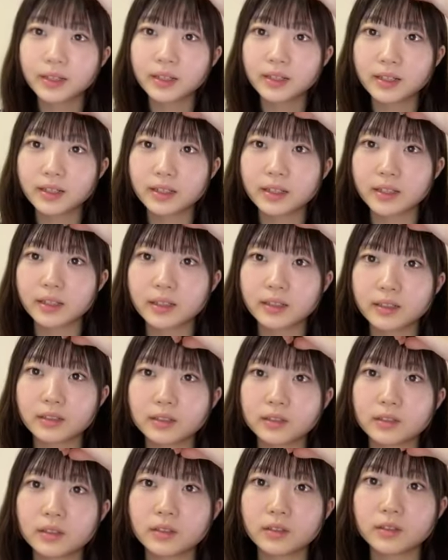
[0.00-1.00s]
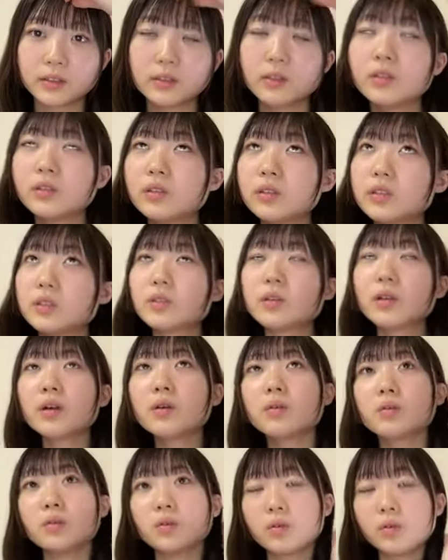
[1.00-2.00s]
なんかあの本当に小学
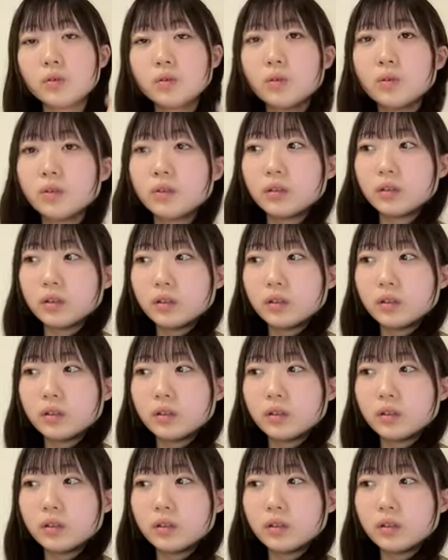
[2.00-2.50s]
校の頃